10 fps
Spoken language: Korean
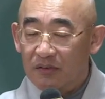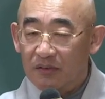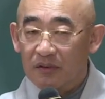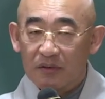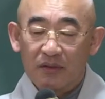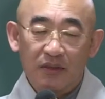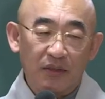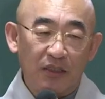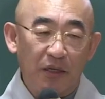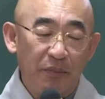어,
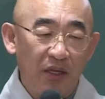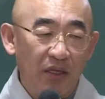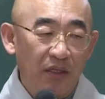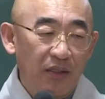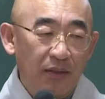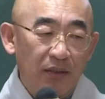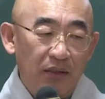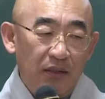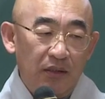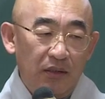그 다음에
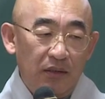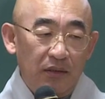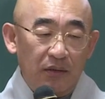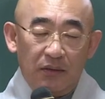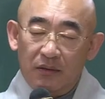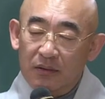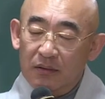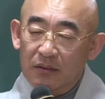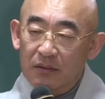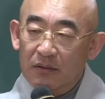어,
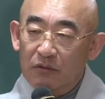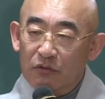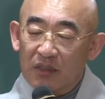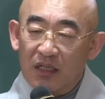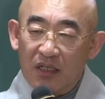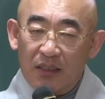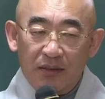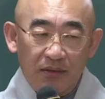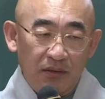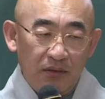우리가
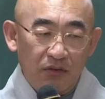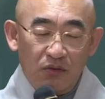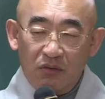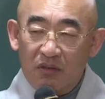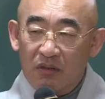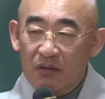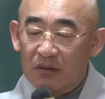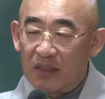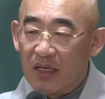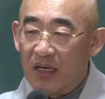어, 논어,
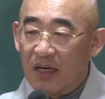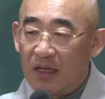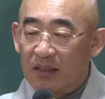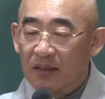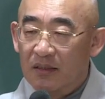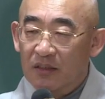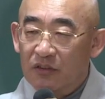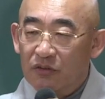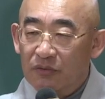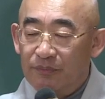대학,
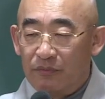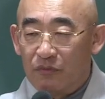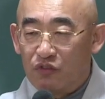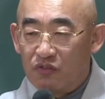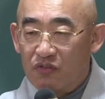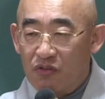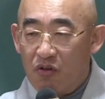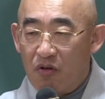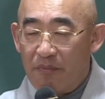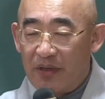음,
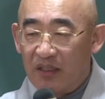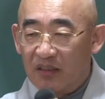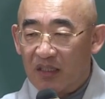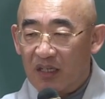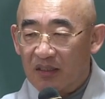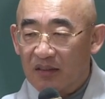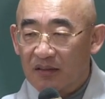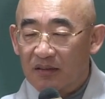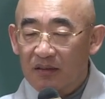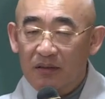중용, 맹자
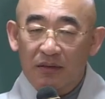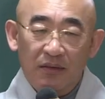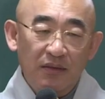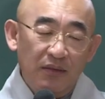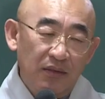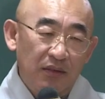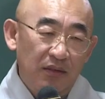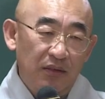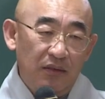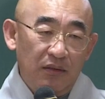이것을
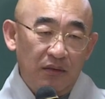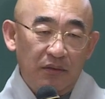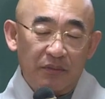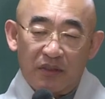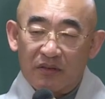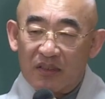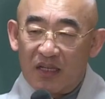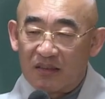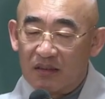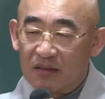어, 바로
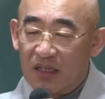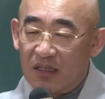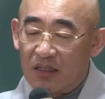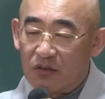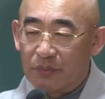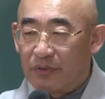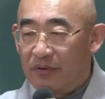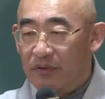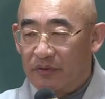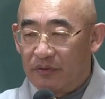사서다라고
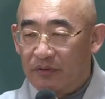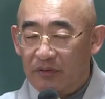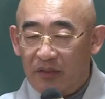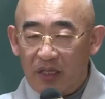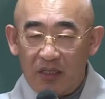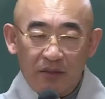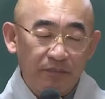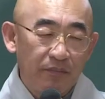표현을 하는데